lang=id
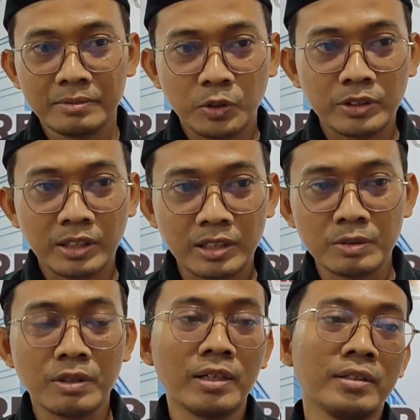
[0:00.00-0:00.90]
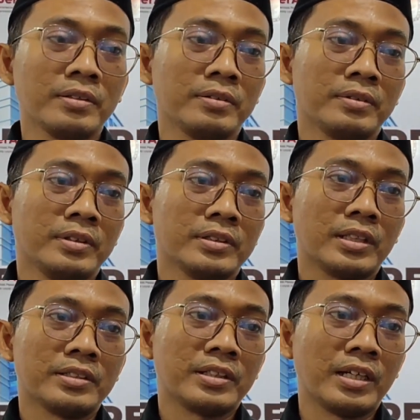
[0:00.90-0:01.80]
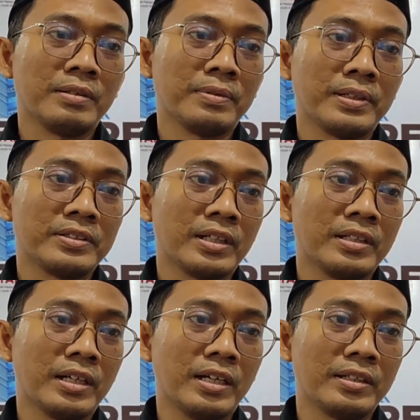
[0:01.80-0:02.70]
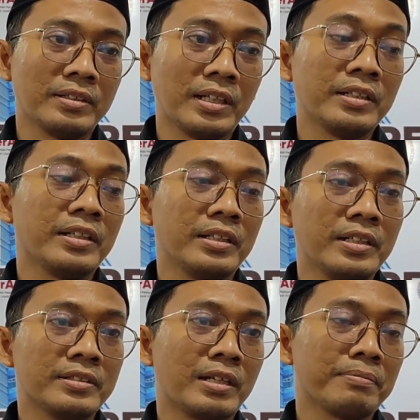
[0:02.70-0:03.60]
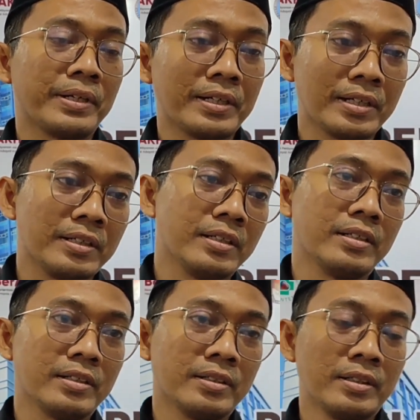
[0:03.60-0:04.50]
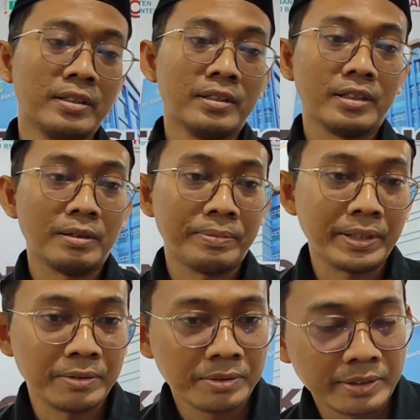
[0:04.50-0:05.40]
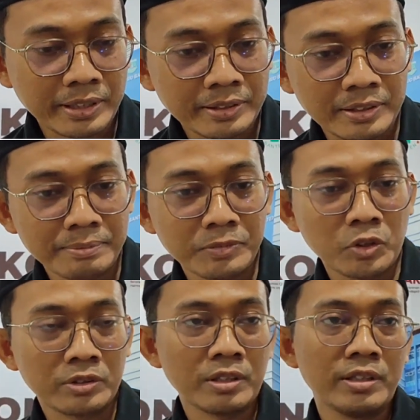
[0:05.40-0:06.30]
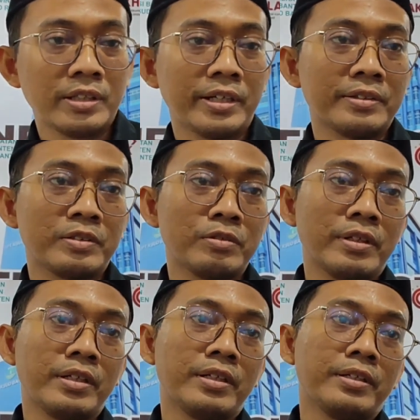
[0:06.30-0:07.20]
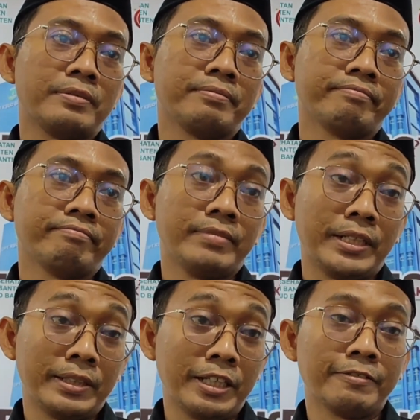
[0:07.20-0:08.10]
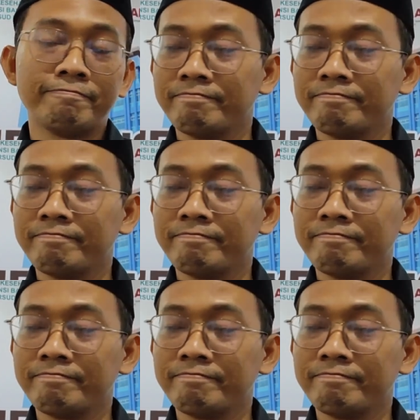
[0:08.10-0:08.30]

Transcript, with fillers: bahwa tanggal 2 selesai pemeriksaan dan nanti disampaikan ke KPU oleh tim dokter dari RSUD Bukat.